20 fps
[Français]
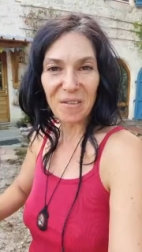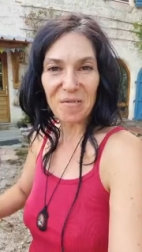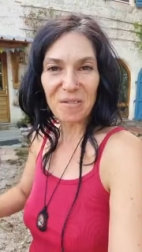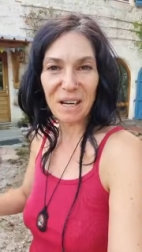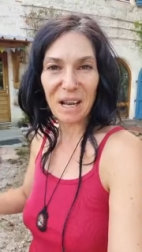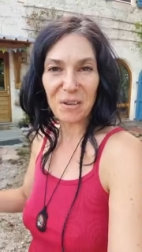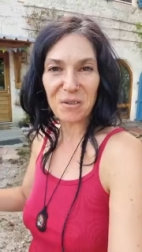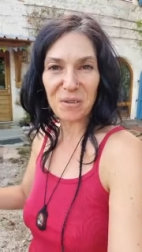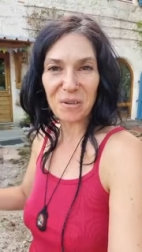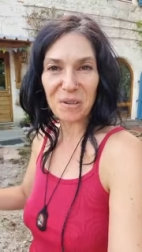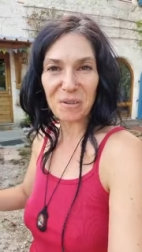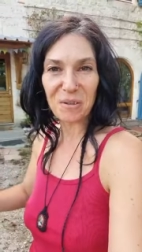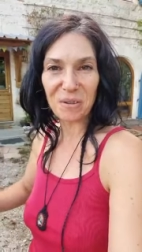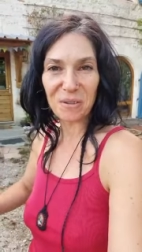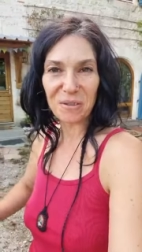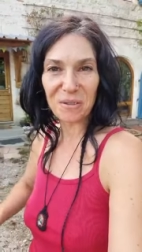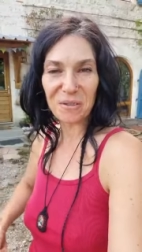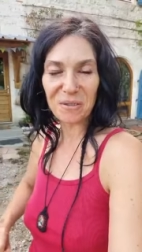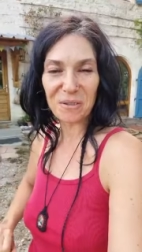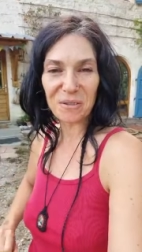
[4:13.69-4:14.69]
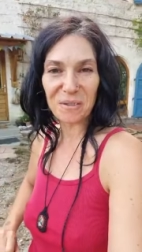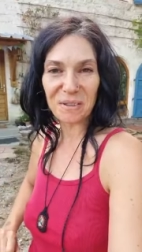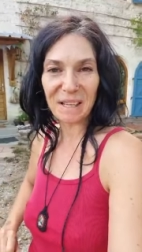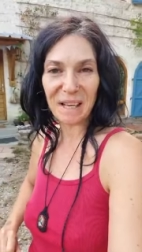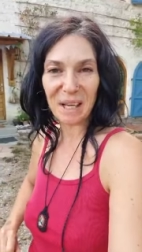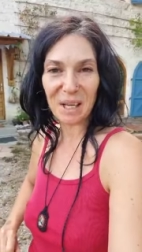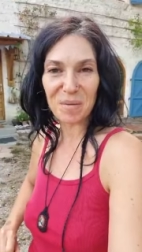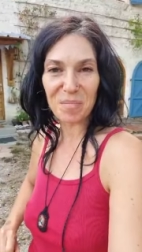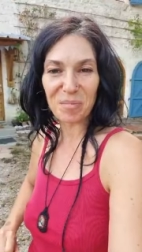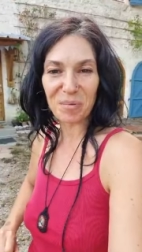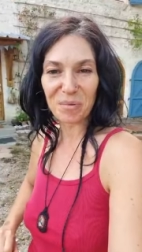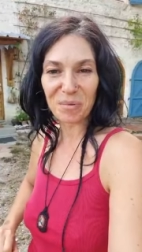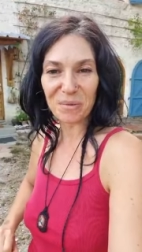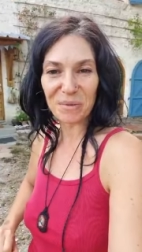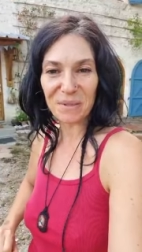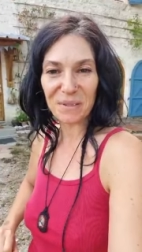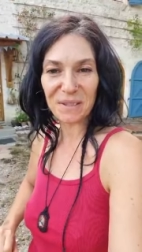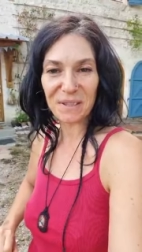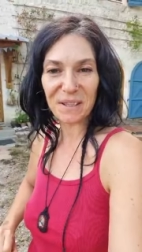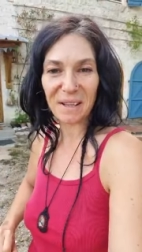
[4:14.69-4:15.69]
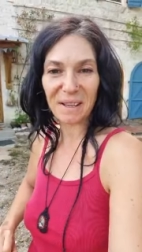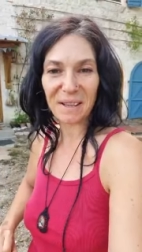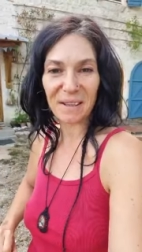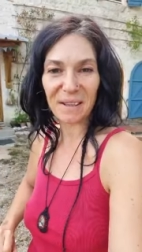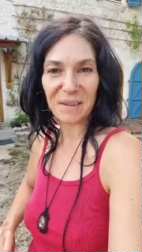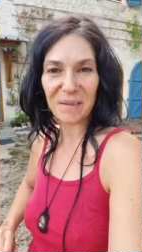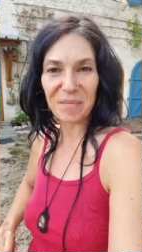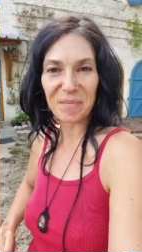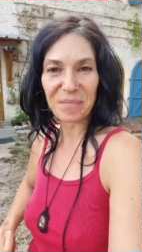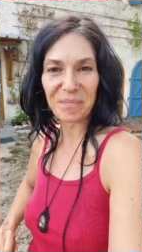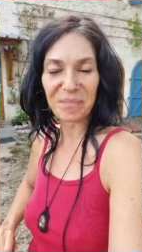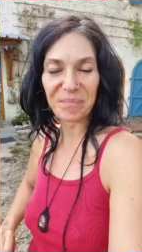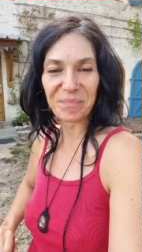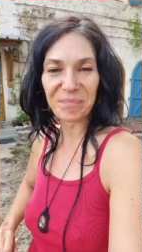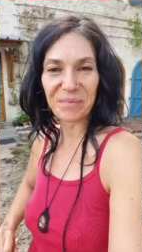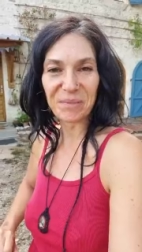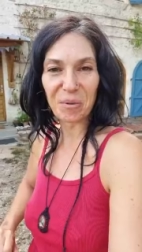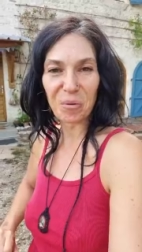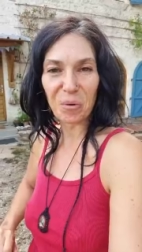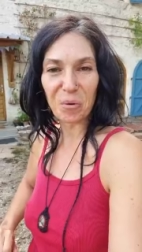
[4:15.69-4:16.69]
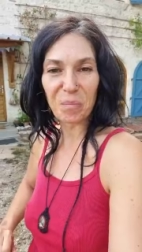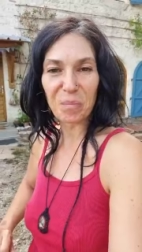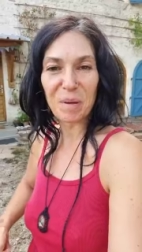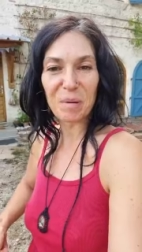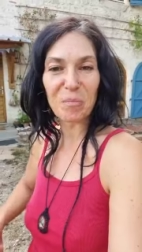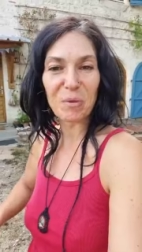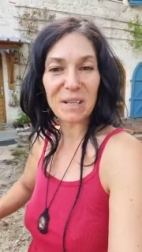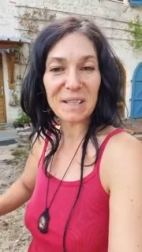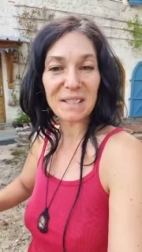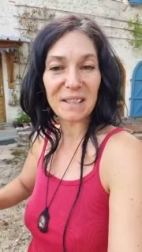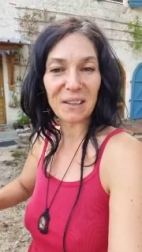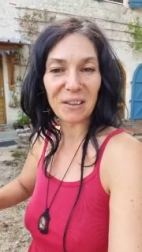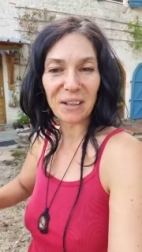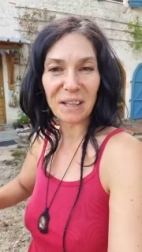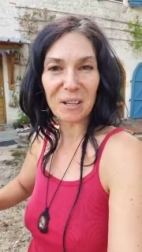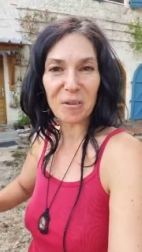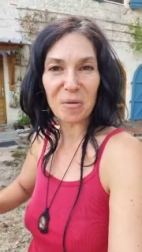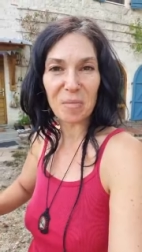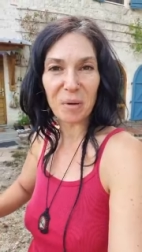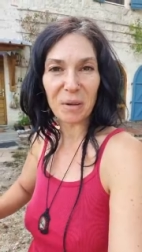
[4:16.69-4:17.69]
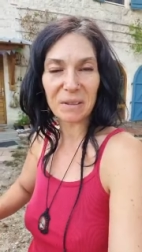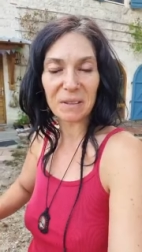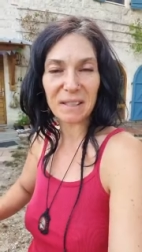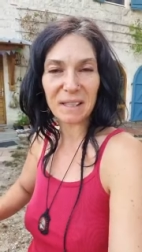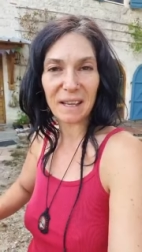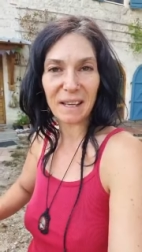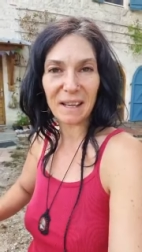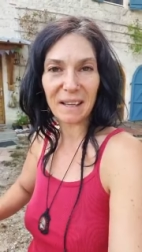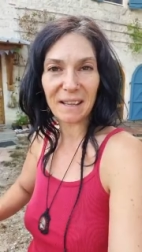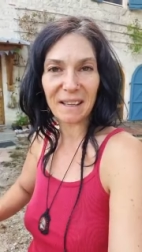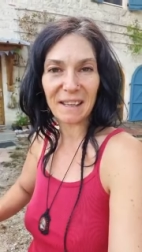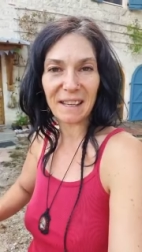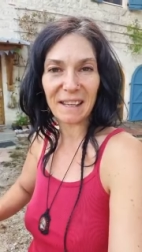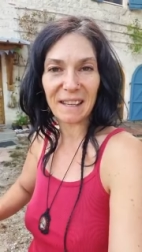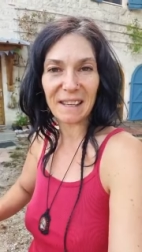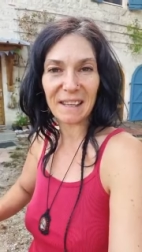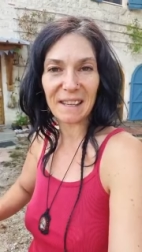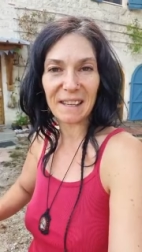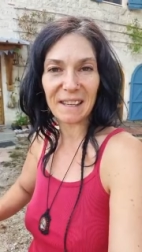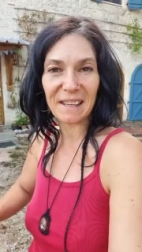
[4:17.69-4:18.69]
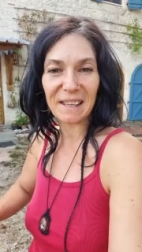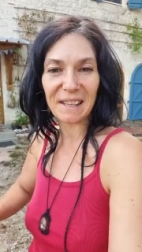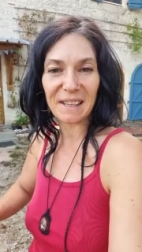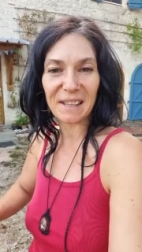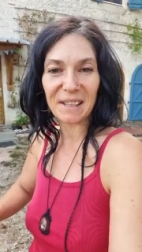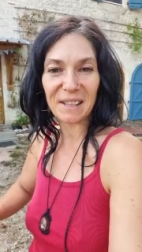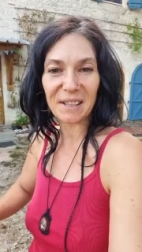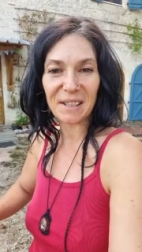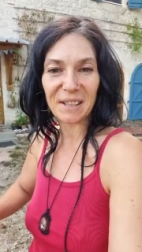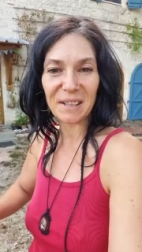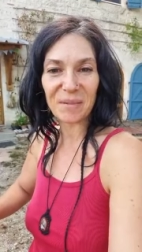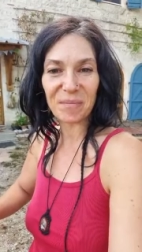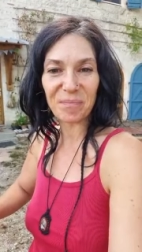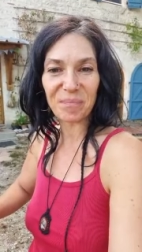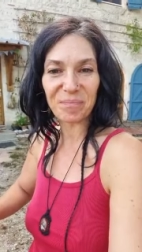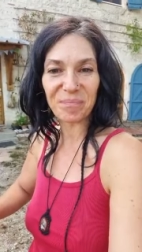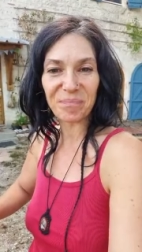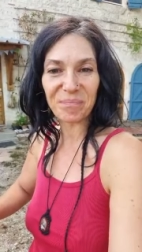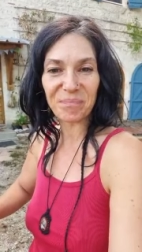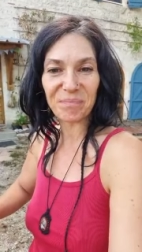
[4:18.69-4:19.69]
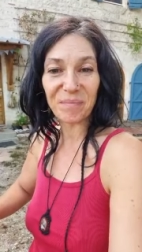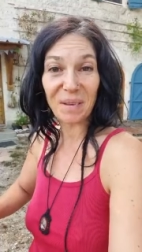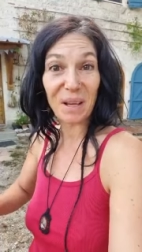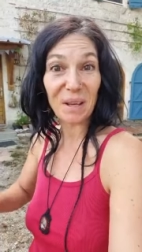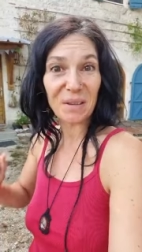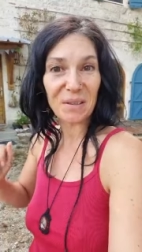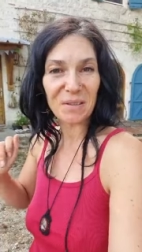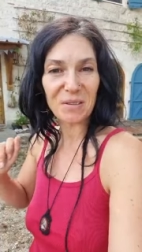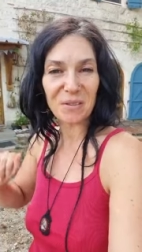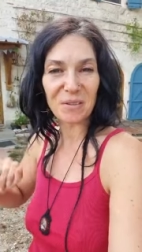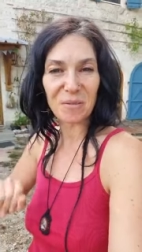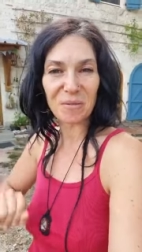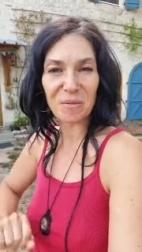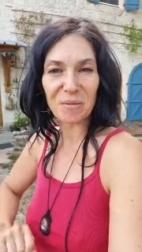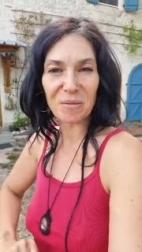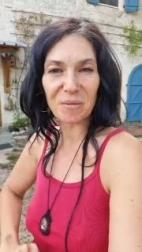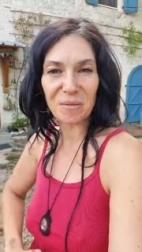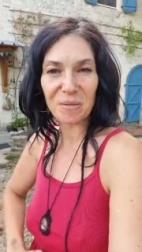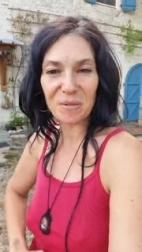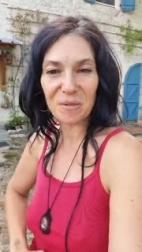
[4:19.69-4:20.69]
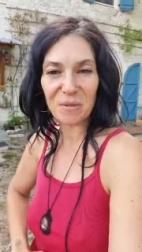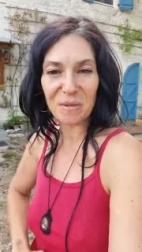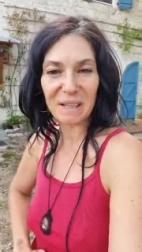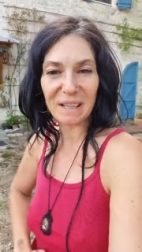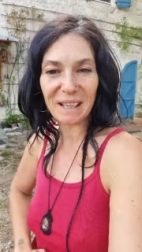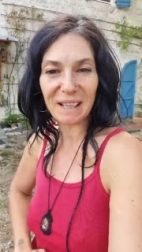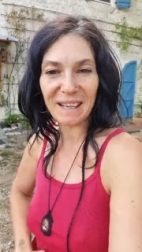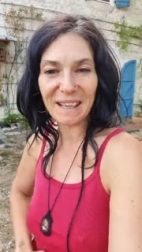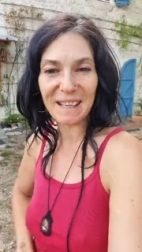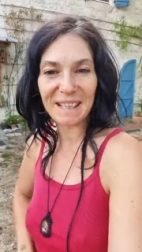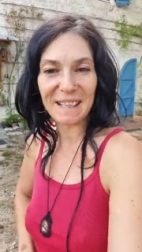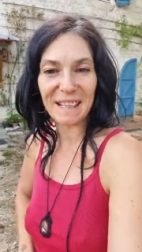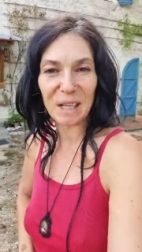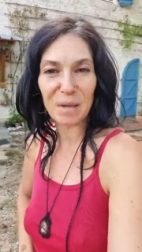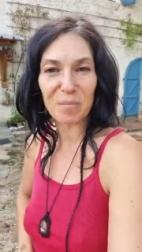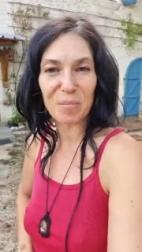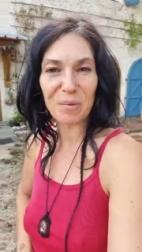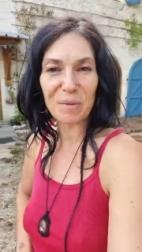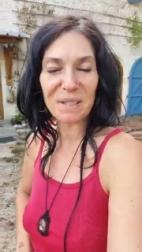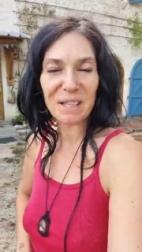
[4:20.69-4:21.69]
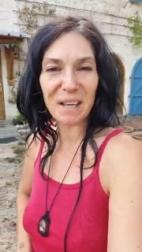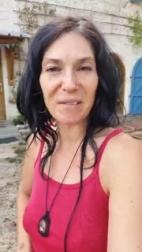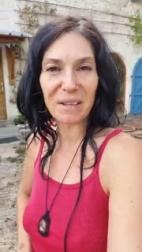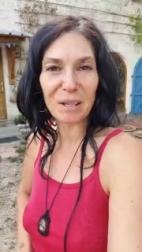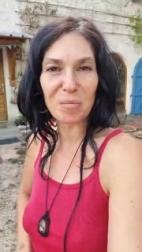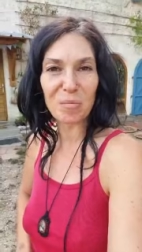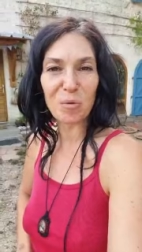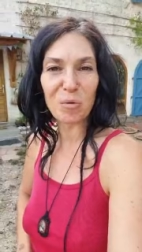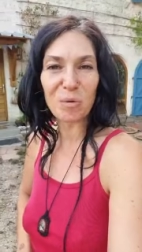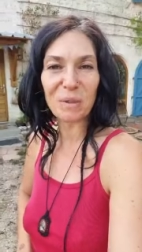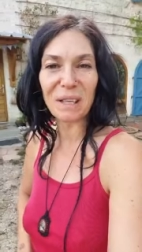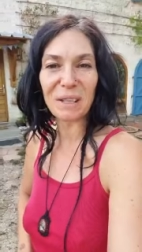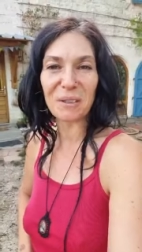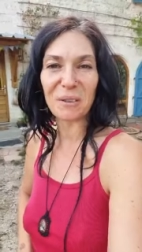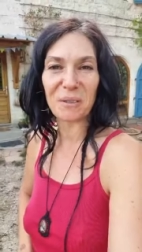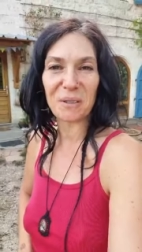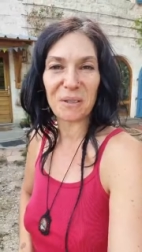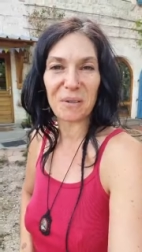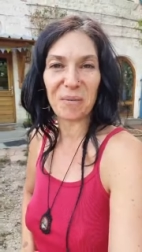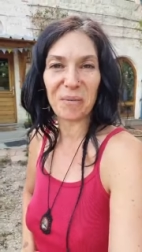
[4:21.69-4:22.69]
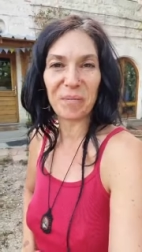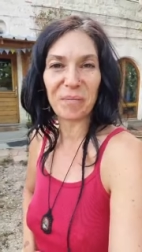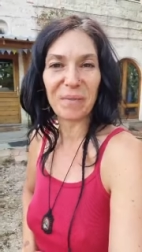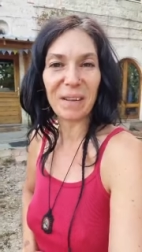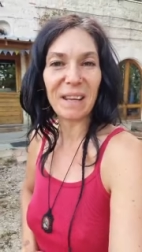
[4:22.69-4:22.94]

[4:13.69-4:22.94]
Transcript: voilà, je suis curieuse de ta réponse. Euh, donc mets-moi ça dans les commentaires et je, lirai les réponses avec beaucoup d'attention.